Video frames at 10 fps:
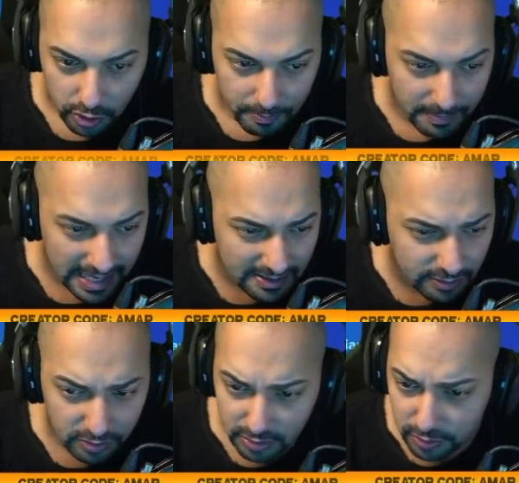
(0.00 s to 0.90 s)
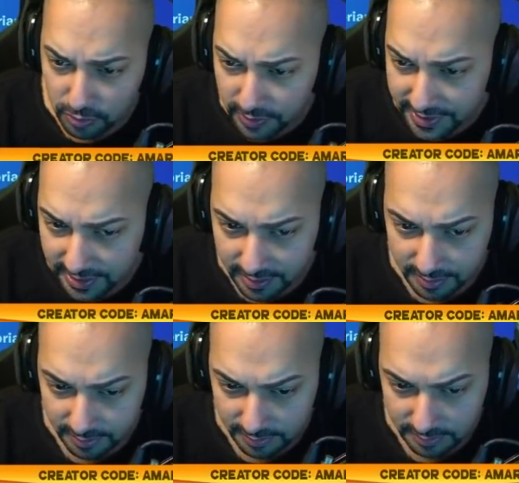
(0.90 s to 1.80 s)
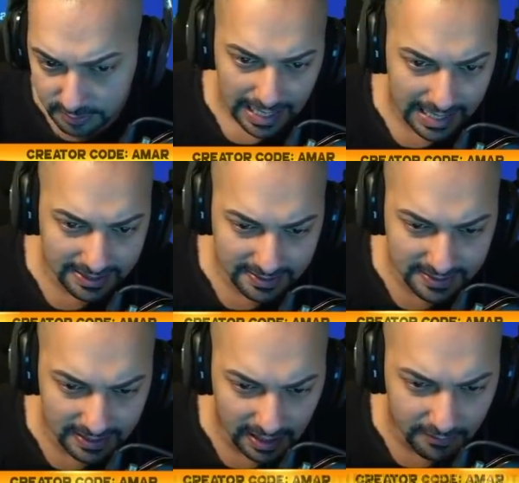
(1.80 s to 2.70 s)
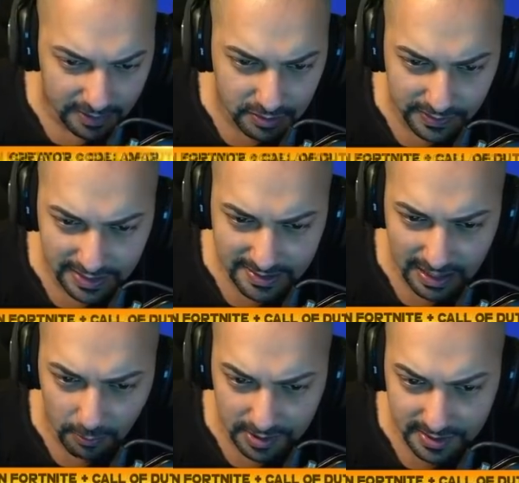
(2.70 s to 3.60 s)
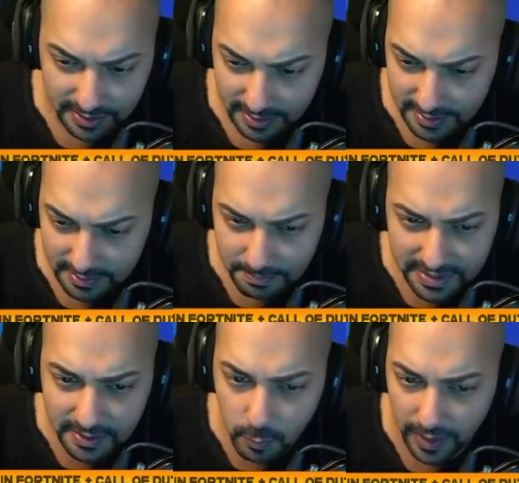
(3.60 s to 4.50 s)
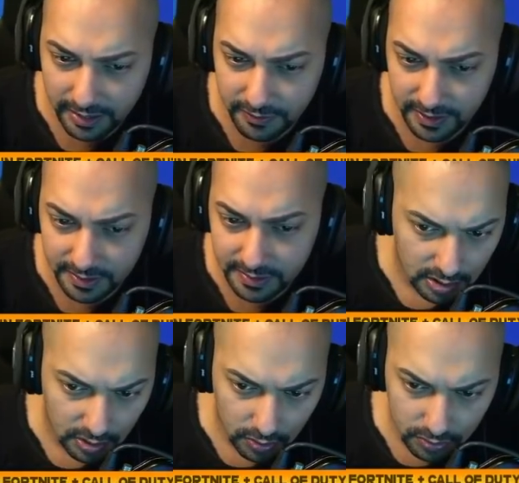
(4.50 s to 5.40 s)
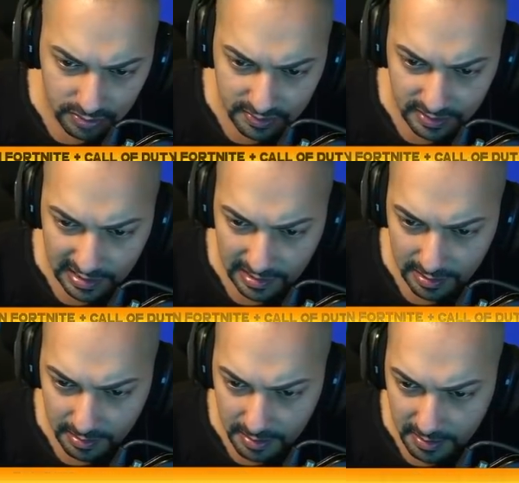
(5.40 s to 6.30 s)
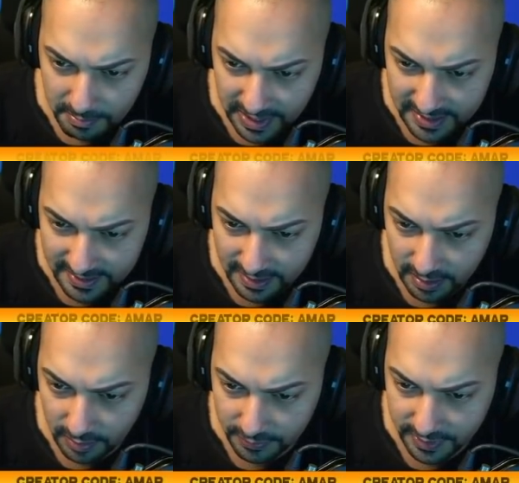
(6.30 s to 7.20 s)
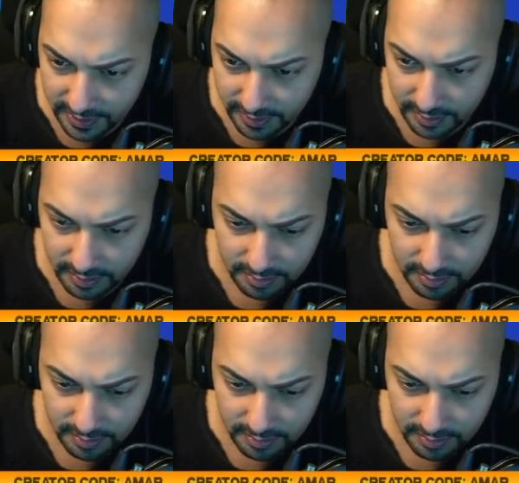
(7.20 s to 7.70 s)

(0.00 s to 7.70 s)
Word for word: Mandalorian. Ey, das ist halt einfach so wie der Star Wars Skin. Das ist ein bisschen wack, finde ich. Und äh, Beskar Aufträge.